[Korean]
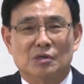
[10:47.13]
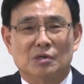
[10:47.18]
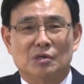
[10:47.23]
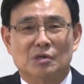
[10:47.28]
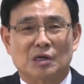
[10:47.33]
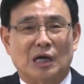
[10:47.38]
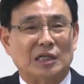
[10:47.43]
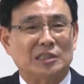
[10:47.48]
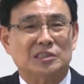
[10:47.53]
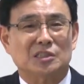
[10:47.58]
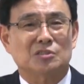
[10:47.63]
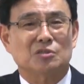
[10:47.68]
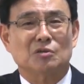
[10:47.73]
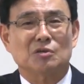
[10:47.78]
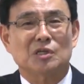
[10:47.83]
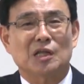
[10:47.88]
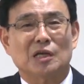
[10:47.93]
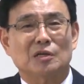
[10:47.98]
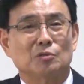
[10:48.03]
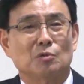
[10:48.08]
어,
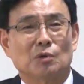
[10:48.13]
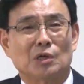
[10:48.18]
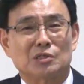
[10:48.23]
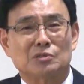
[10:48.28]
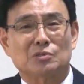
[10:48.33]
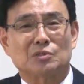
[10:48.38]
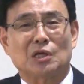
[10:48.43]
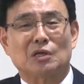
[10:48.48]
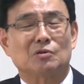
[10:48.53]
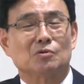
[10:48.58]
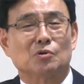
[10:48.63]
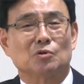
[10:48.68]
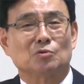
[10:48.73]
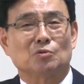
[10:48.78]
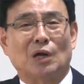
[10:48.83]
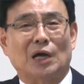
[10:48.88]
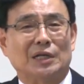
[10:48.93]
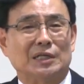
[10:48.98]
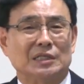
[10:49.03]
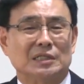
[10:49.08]
가식적인 행동해서 되는
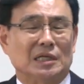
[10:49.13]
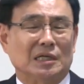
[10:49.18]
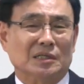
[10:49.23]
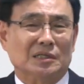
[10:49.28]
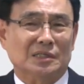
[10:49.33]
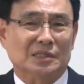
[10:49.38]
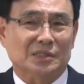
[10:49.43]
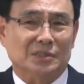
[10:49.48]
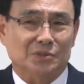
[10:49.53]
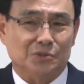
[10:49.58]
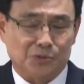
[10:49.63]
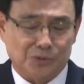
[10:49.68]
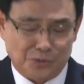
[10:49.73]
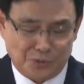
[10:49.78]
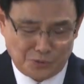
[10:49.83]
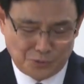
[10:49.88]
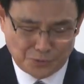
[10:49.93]
것도 아니다, 그죠